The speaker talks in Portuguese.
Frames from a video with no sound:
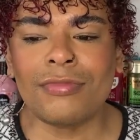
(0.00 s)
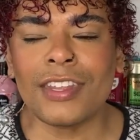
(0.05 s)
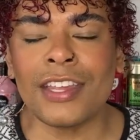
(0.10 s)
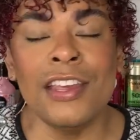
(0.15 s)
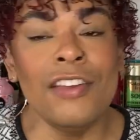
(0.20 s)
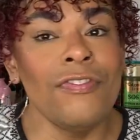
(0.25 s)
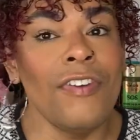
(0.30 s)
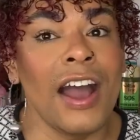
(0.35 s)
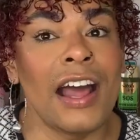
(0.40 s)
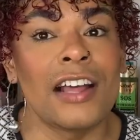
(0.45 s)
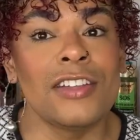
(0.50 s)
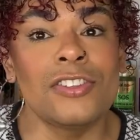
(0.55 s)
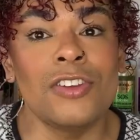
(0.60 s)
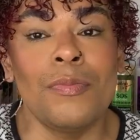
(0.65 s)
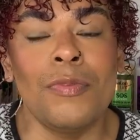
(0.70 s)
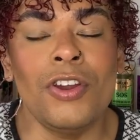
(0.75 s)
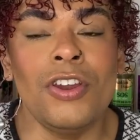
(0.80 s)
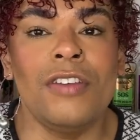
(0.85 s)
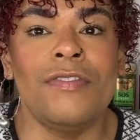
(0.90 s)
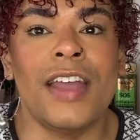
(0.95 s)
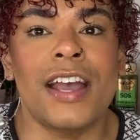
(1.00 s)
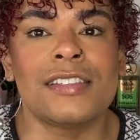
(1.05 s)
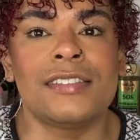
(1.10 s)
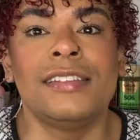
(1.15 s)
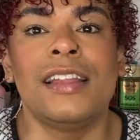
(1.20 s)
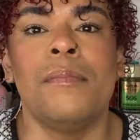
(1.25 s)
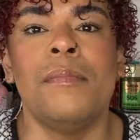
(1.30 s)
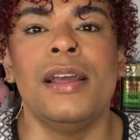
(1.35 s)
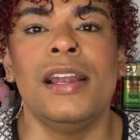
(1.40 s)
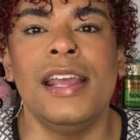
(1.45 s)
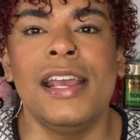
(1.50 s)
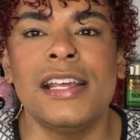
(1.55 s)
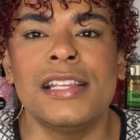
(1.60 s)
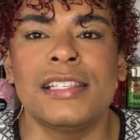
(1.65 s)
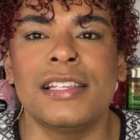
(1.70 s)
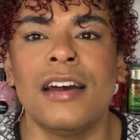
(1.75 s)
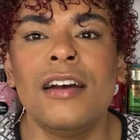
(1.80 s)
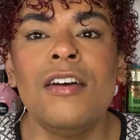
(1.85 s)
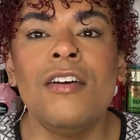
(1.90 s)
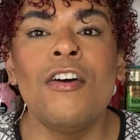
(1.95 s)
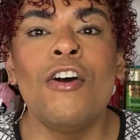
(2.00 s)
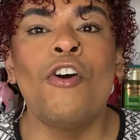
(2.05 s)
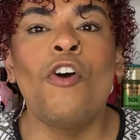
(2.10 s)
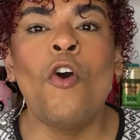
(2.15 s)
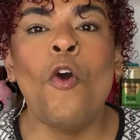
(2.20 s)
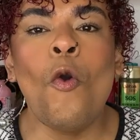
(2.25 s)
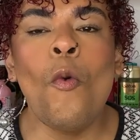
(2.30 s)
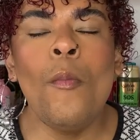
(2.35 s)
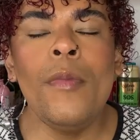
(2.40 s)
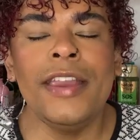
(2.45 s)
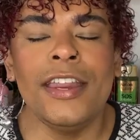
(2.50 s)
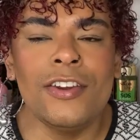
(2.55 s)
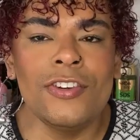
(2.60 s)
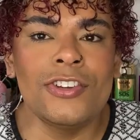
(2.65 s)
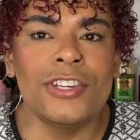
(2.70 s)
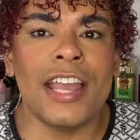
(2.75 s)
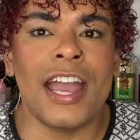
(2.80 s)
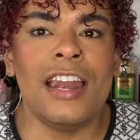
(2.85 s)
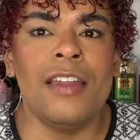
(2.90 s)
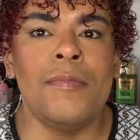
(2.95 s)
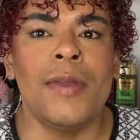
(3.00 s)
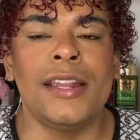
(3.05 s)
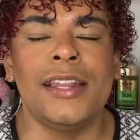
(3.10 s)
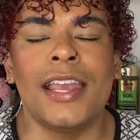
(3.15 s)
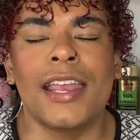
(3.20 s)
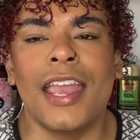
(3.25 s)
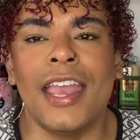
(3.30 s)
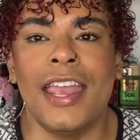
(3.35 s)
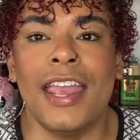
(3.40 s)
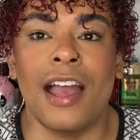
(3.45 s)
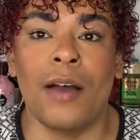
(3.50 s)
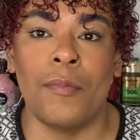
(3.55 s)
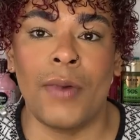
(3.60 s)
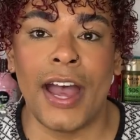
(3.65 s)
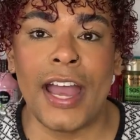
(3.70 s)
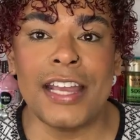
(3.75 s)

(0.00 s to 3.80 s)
que fala sobre o universo da beleza, um menino GLBTQIA,